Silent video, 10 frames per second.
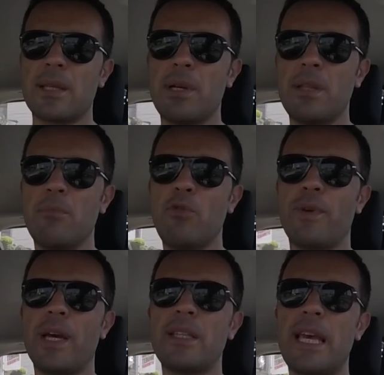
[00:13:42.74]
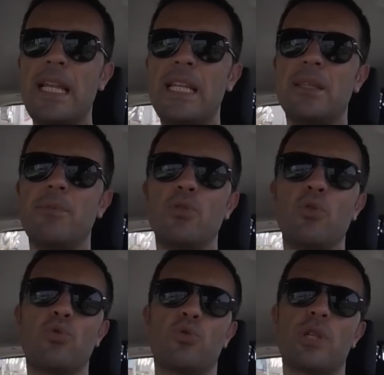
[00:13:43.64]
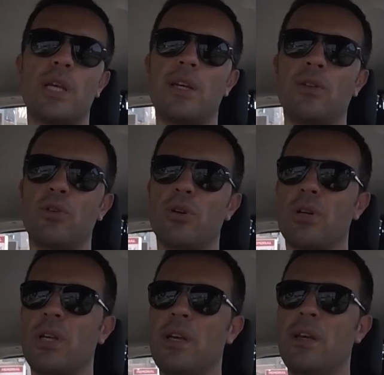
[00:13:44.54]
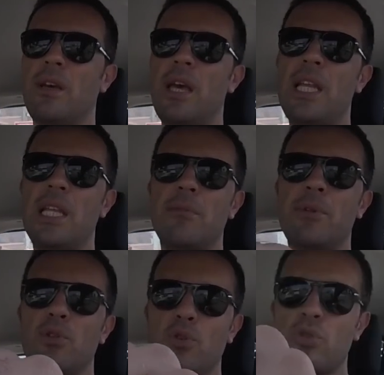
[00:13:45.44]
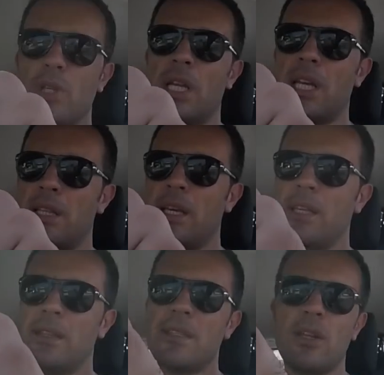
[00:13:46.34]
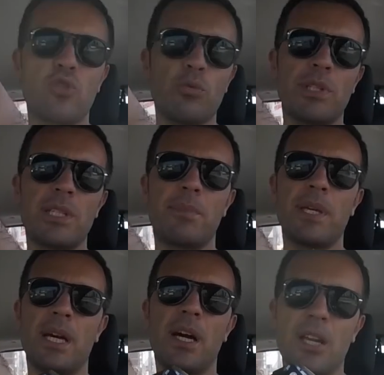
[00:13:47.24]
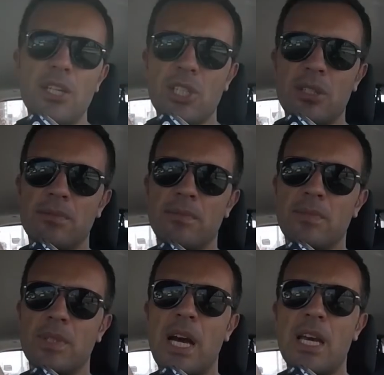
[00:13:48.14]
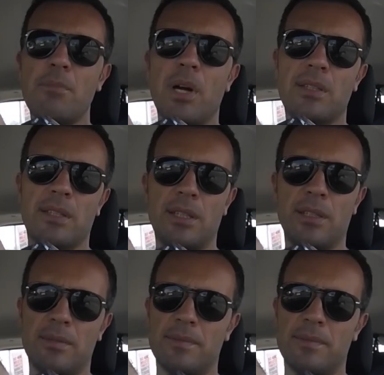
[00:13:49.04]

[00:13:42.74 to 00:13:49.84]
zaman bu fiyat 57.900 TL alıyor. 57.900 TL'ye de dizel otomatik bir araç gayet mantıklı.